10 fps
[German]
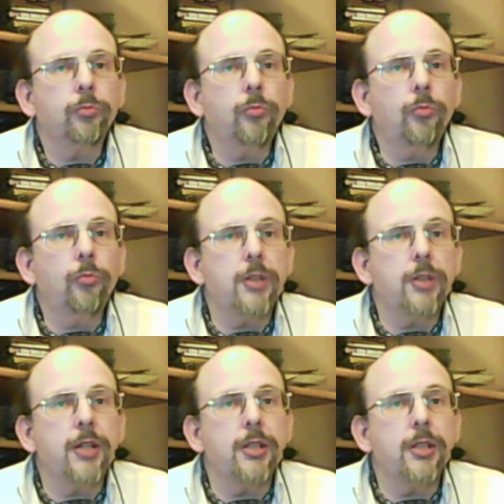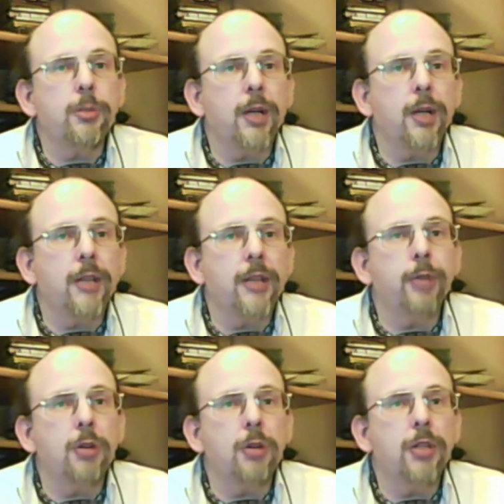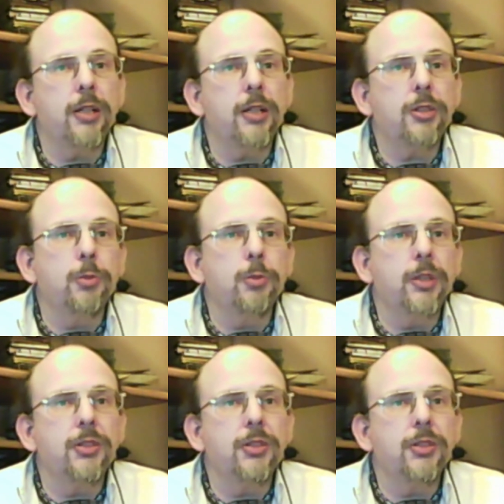Das heißt also, man kann davon ausgehen, dass zumindest die